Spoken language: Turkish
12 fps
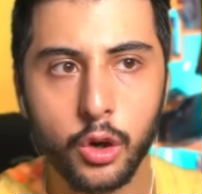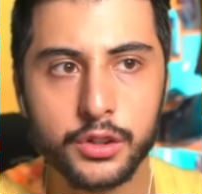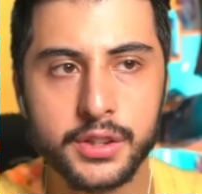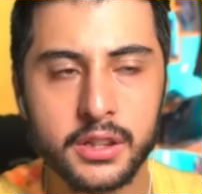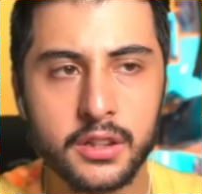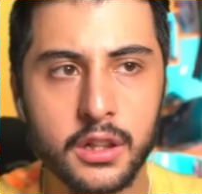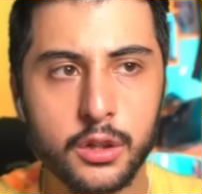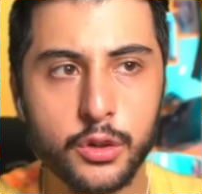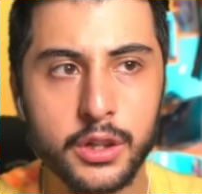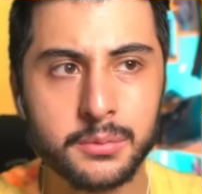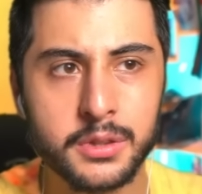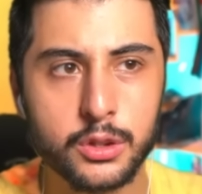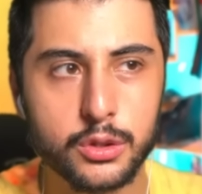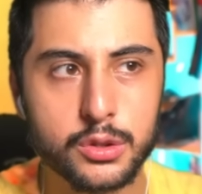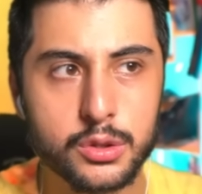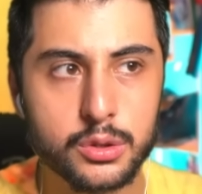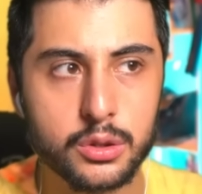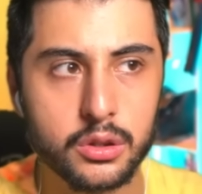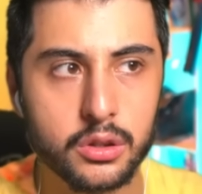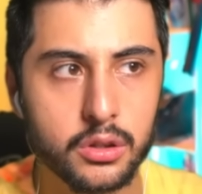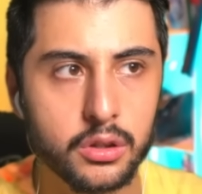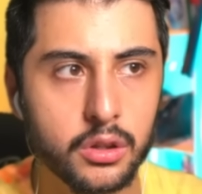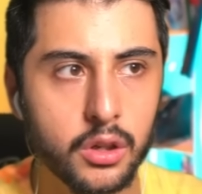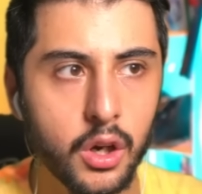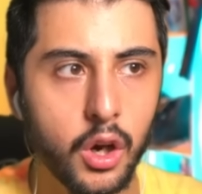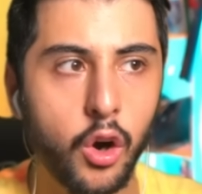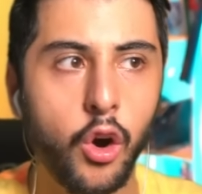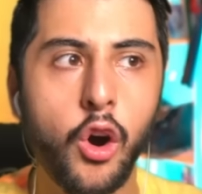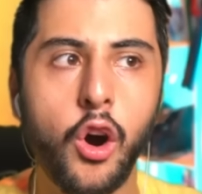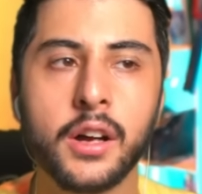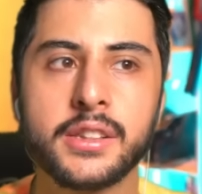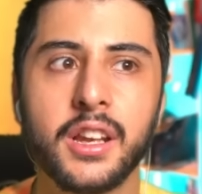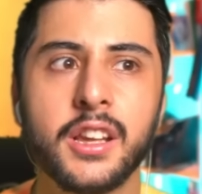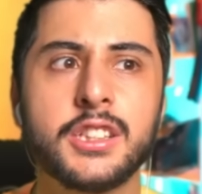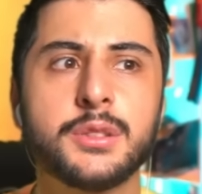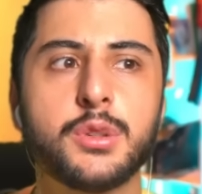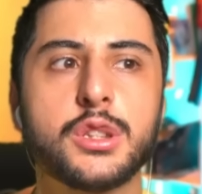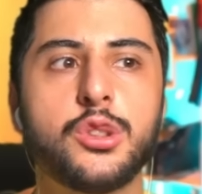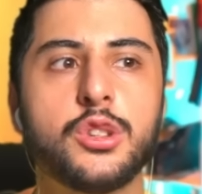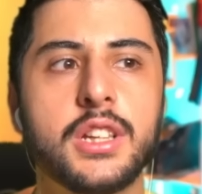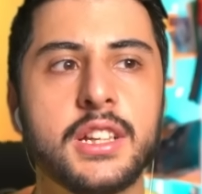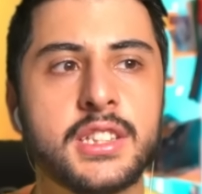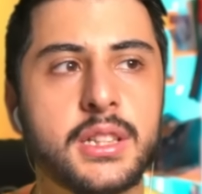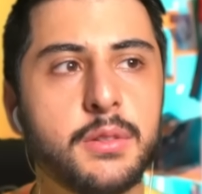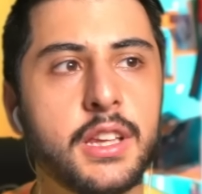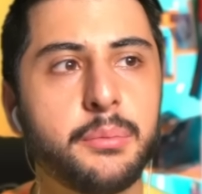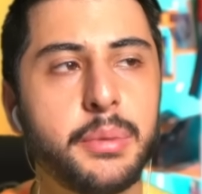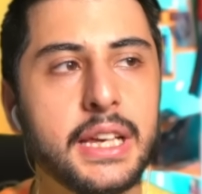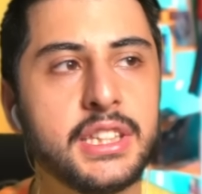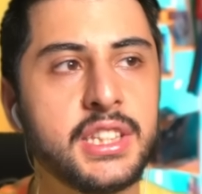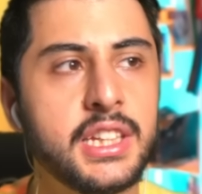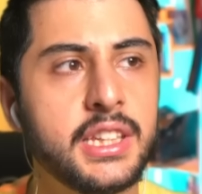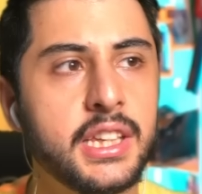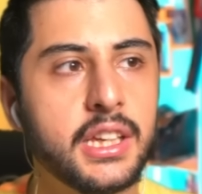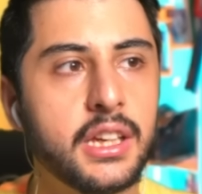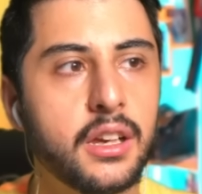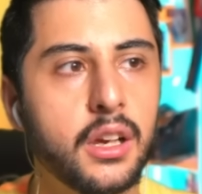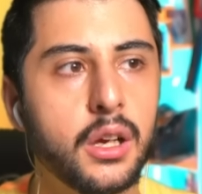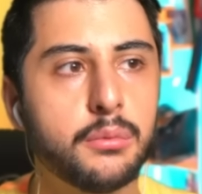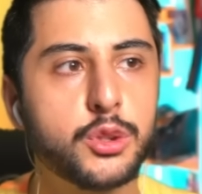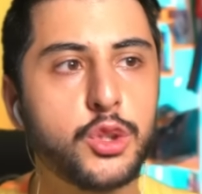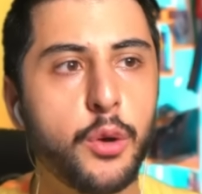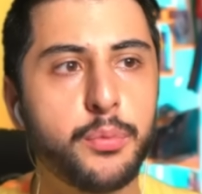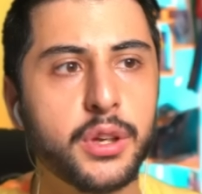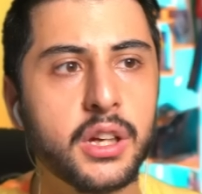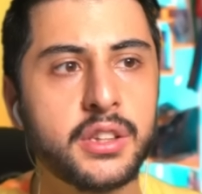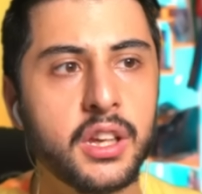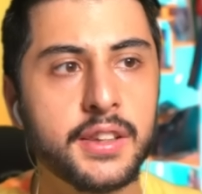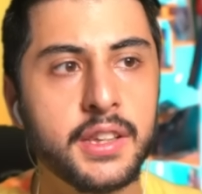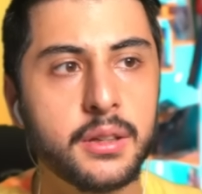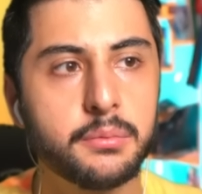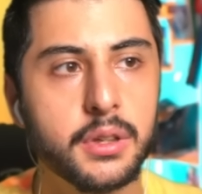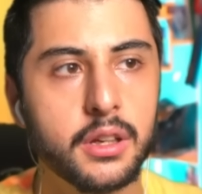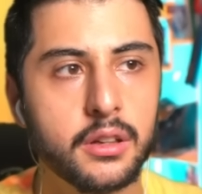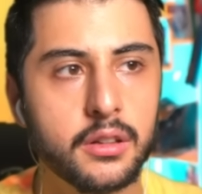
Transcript: Konteynerlerin oraya mı gidiyoruz? Oo hatırladınız burası önce Asikbillerin beyziydi. Bu köprüyü hatırladım.